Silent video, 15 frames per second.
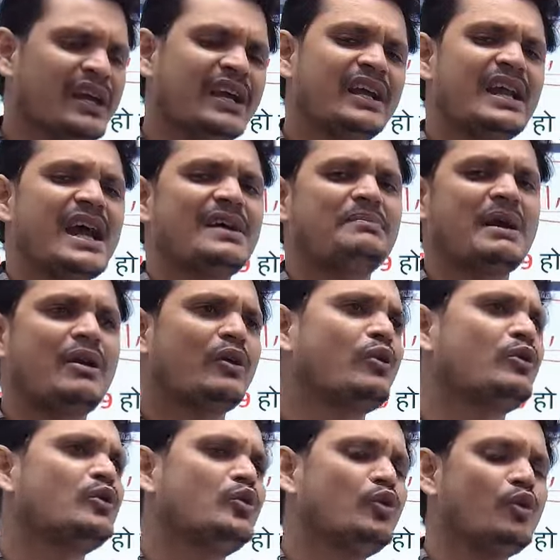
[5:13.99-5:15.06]
एक लाख पावर
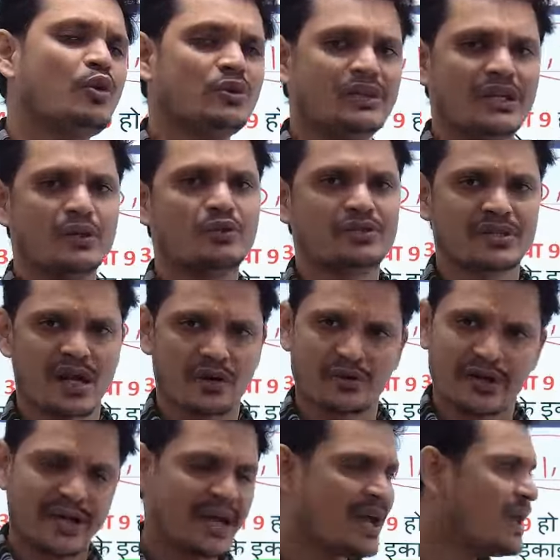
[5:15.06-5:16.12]
हो दो हो तीन हो चार
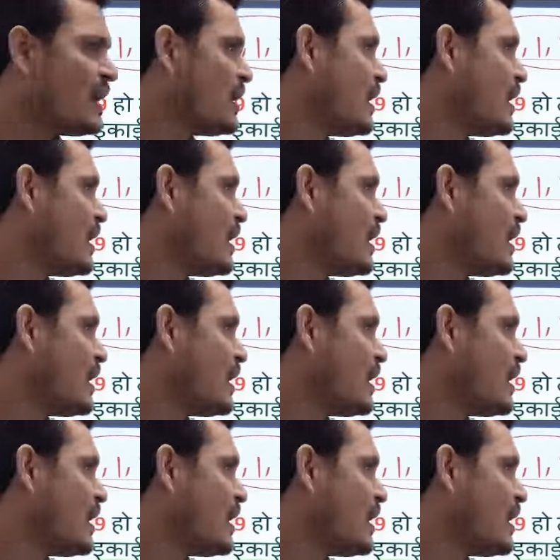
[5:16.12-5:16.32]
हो ठीक है